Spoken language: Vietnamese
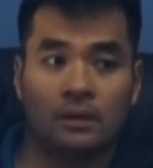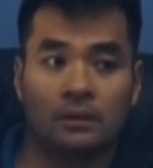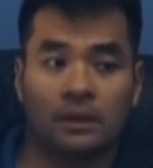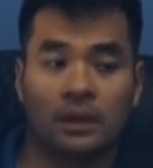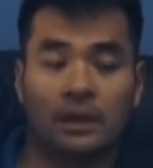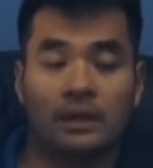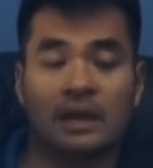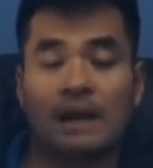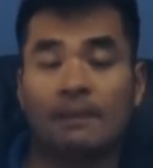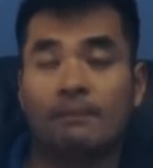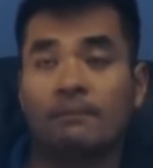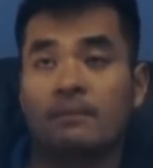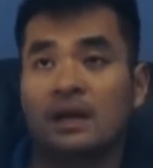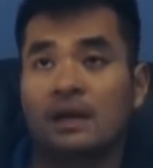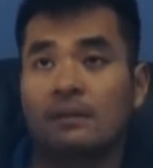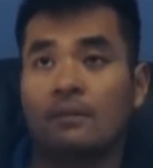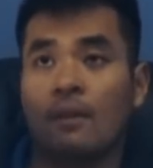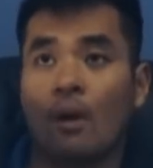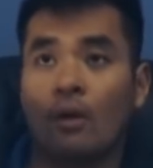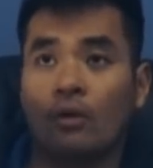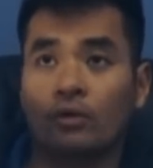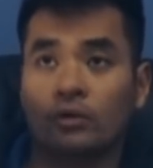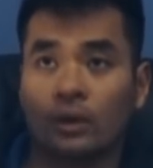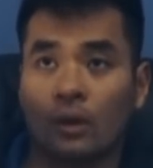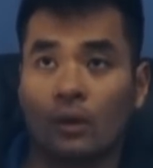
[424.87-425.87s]
Thì năm
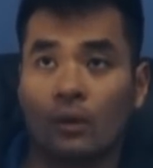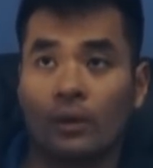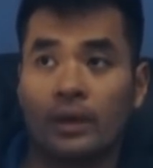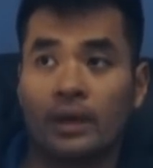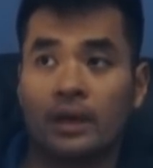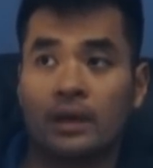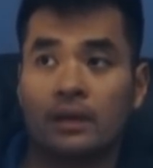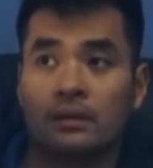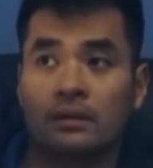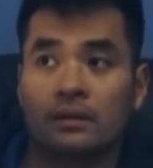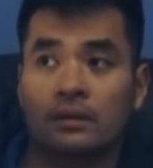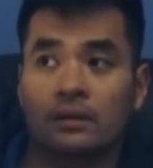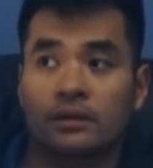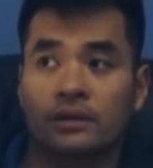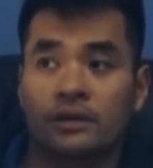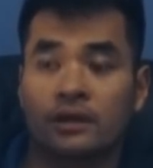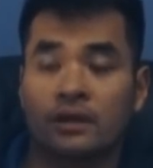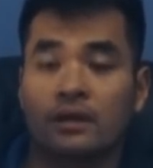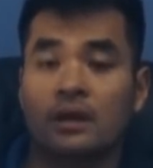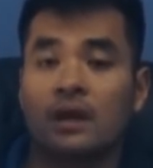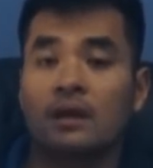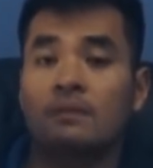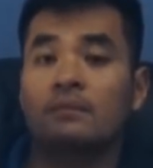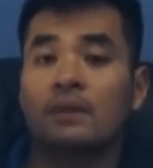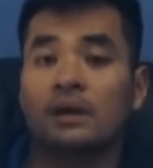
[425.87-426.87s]
14 tuổi
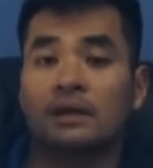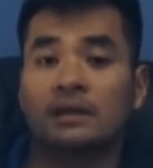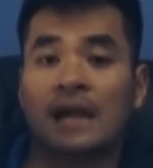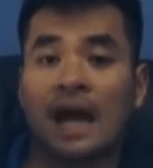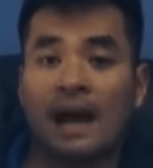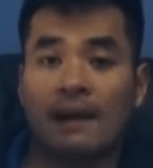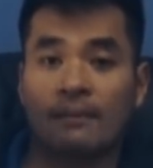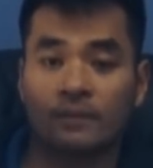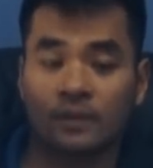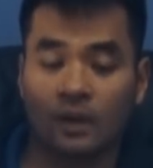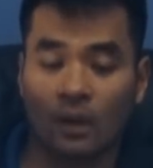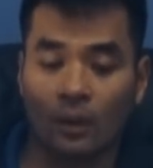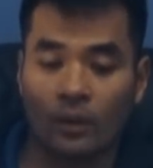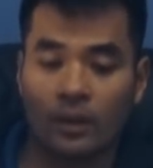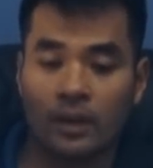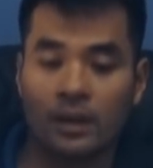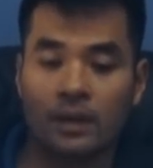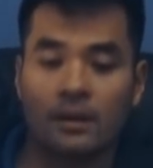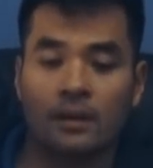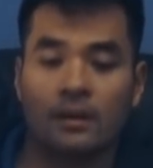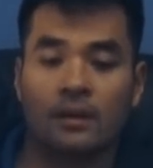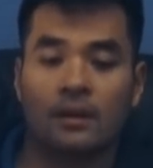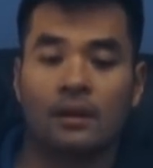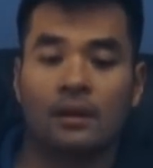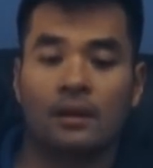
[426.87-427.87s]
cho đến 18 tuổi,
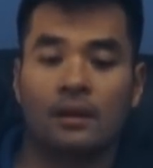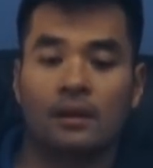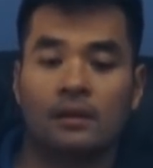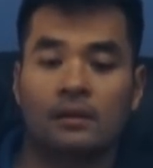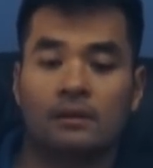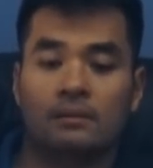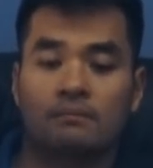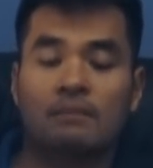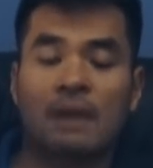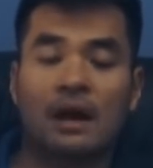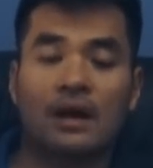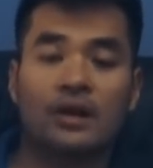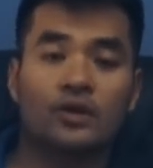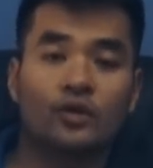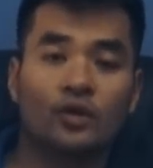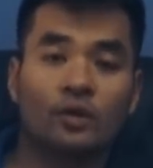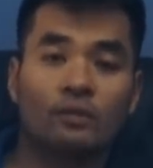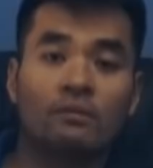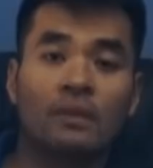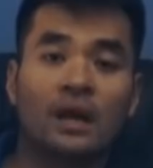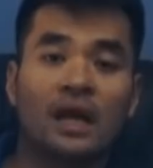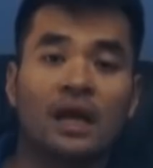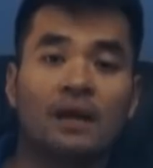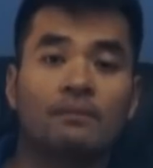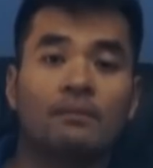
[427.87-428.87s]
bà
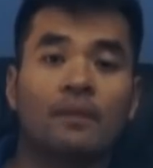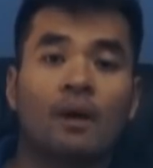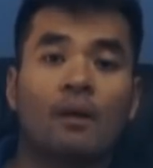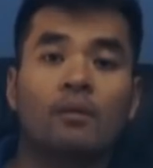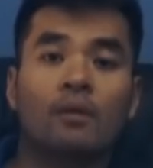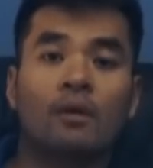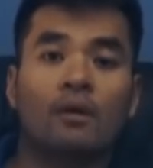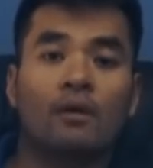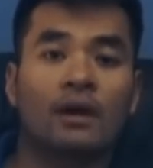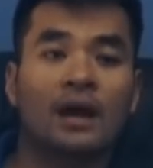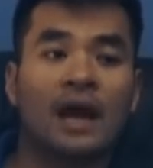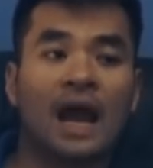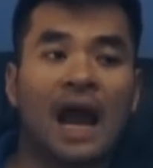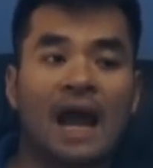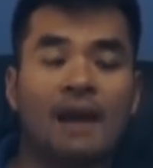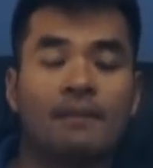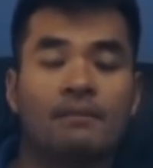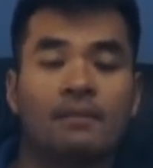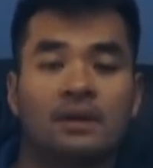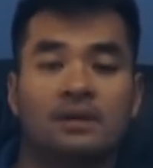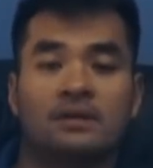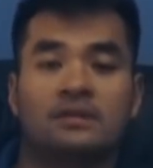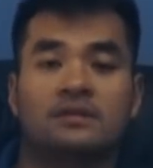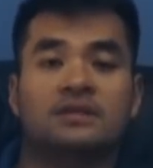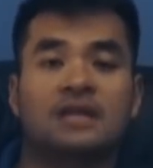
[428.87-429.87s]
Junmi mong con gái
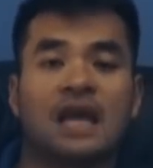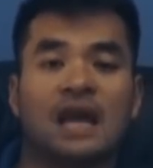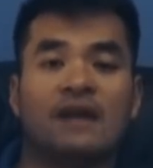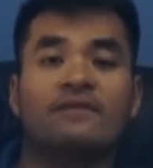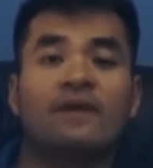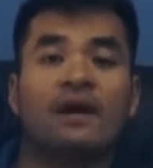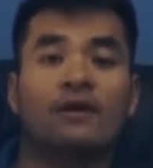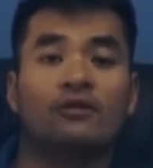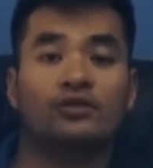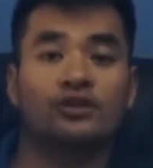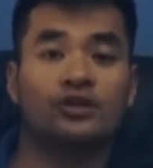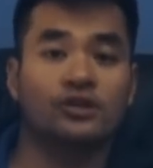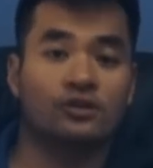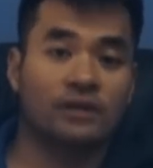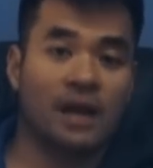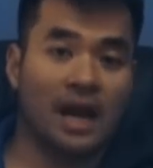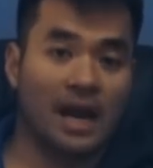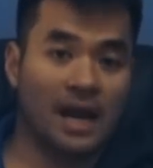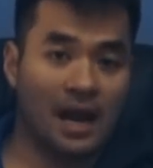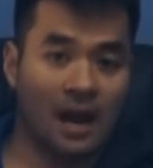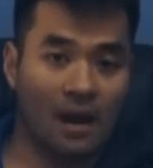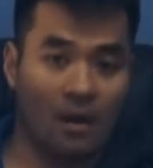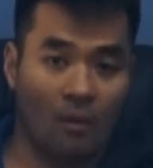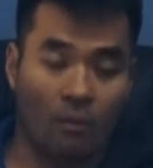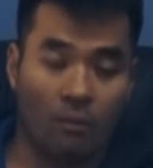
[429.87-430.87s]
mình sẽ vào trường
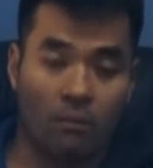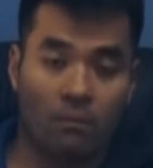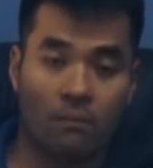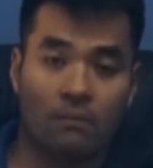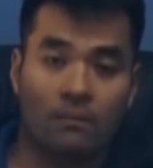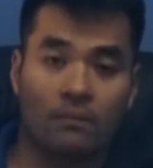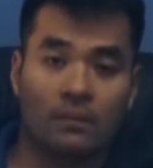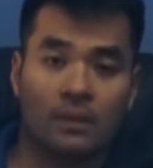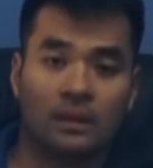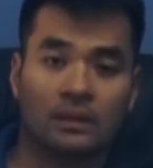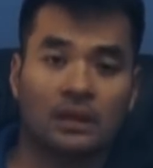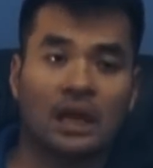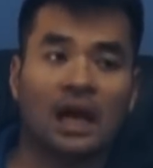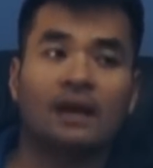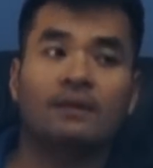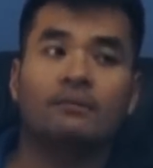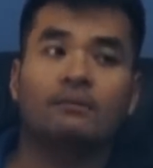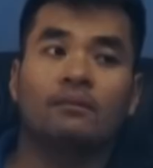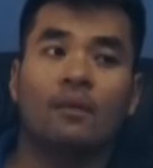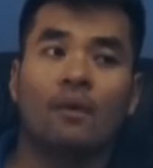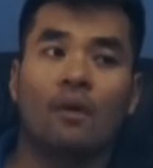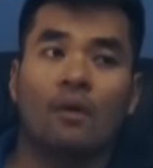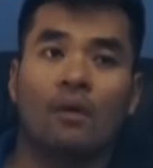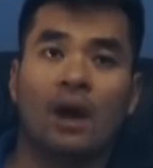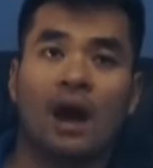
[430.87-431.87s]
đại học
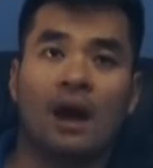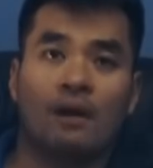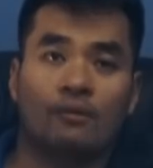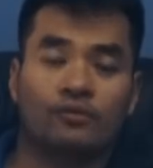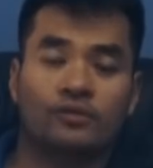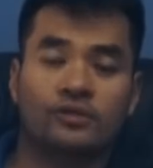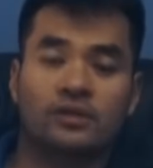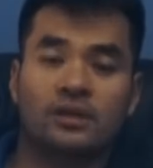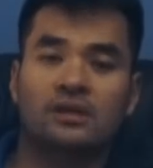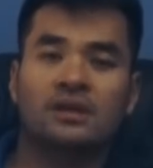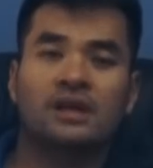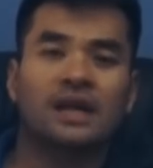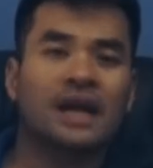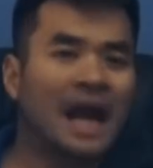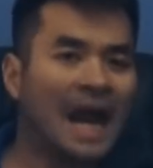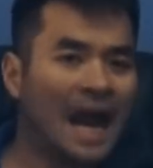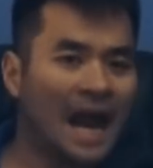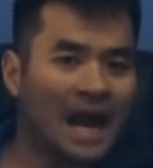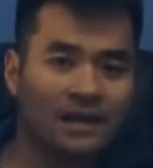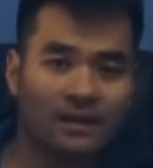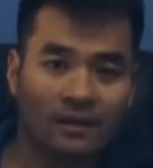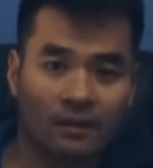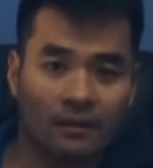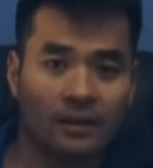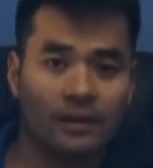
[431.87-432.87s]
thành một học sinh
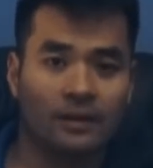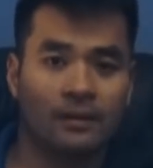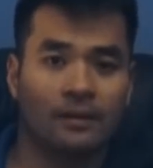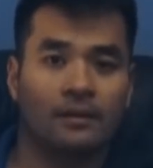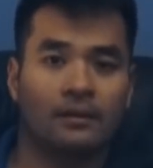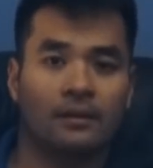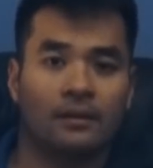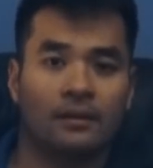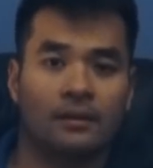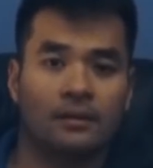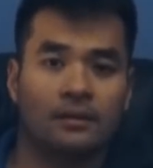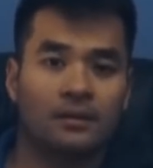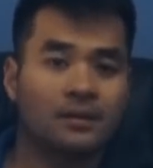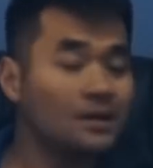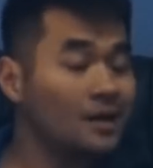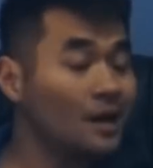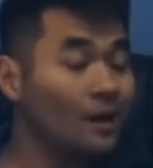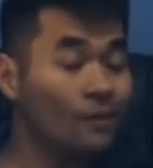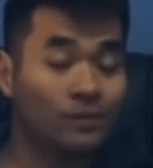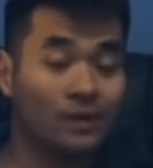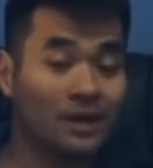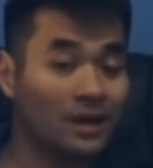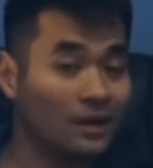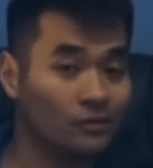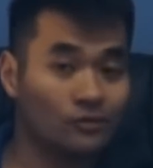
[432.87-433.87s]
khá thôi chứ
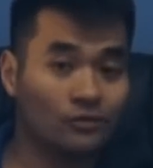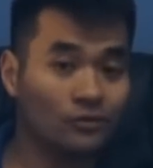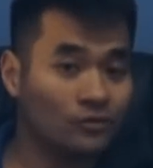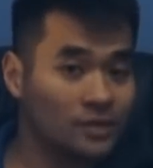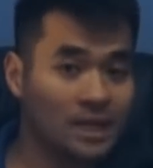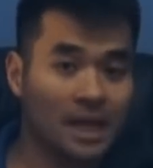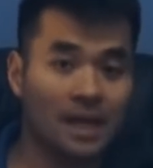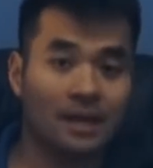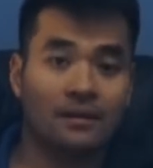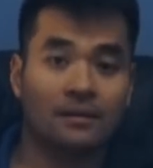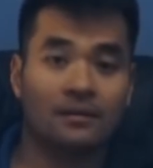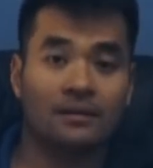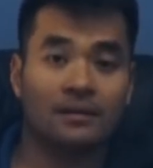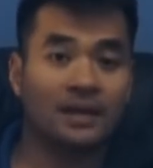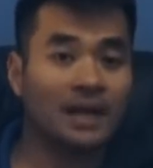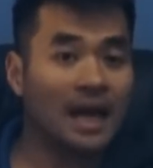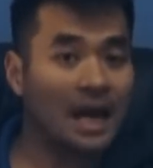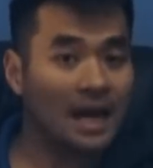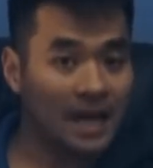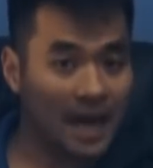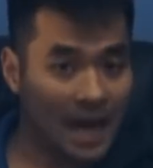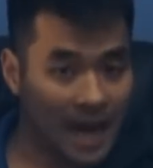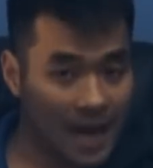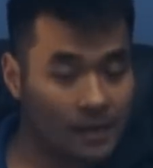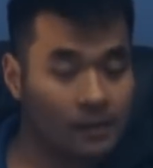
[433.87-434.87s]
không cần xuất sắc
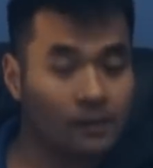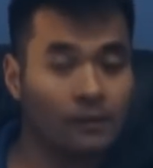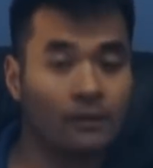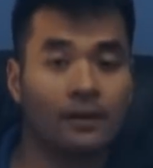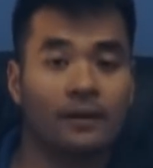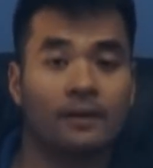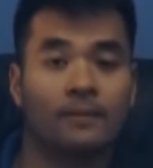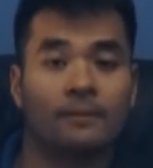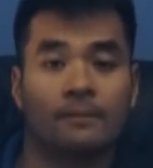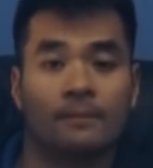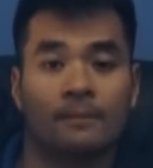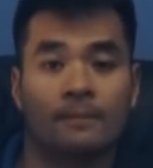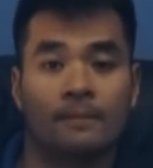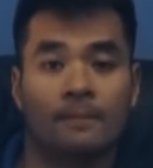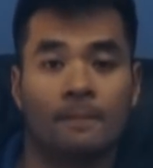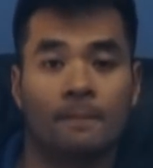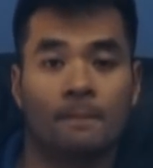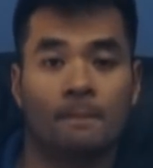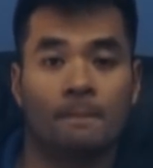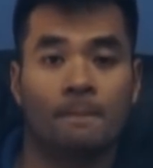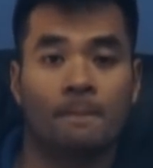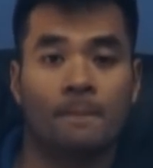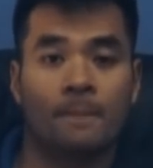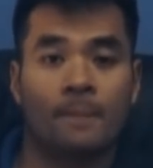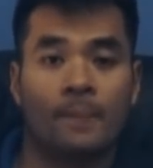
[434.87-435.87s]
khá khá thôi
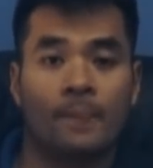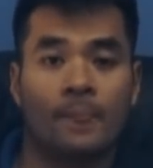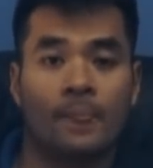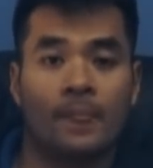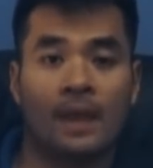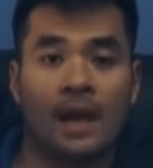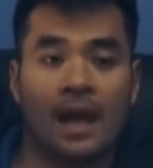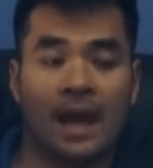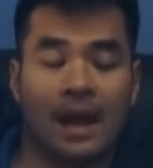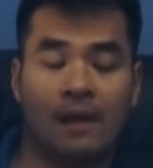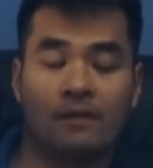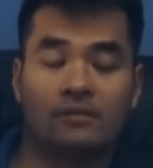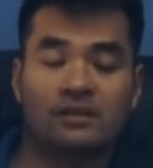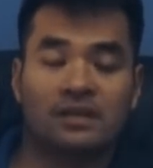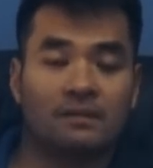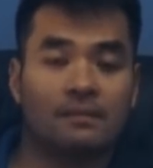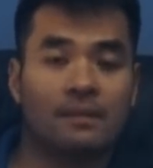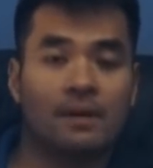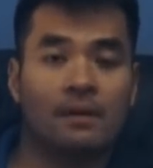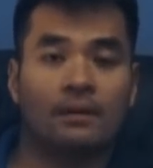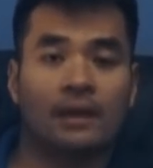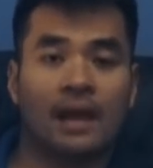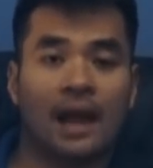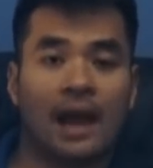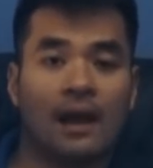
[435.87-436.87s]

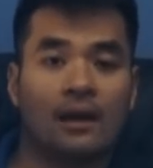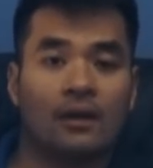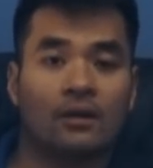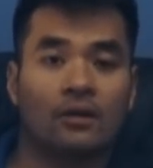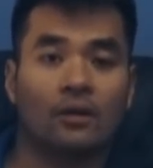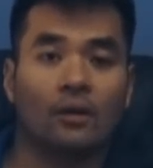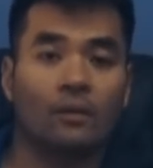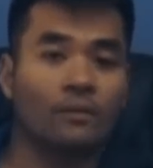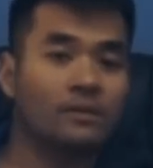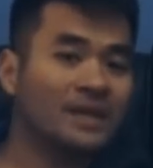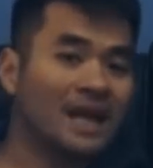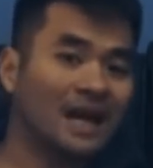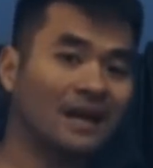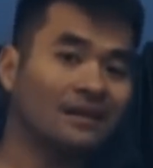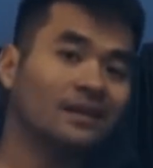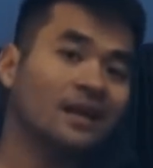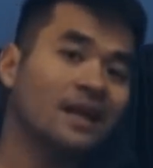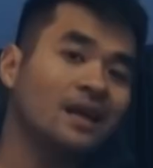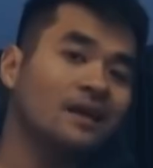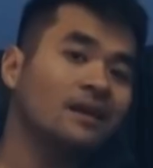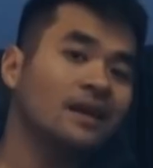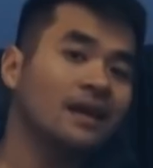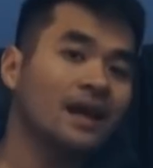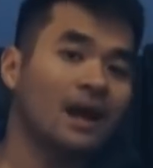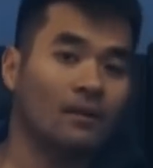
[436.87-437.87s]
Elzabella cũng chẳng
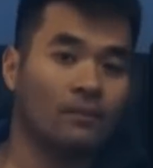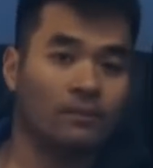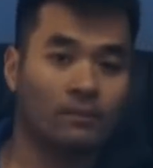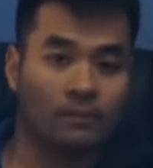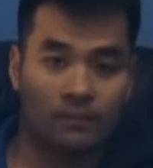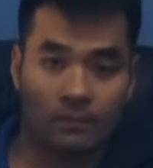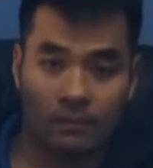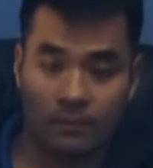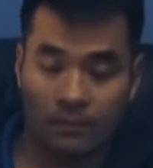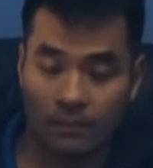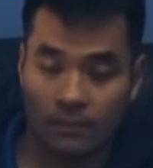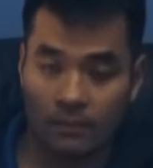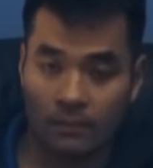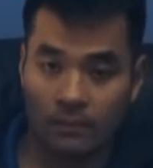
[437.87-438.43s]
thiết đi học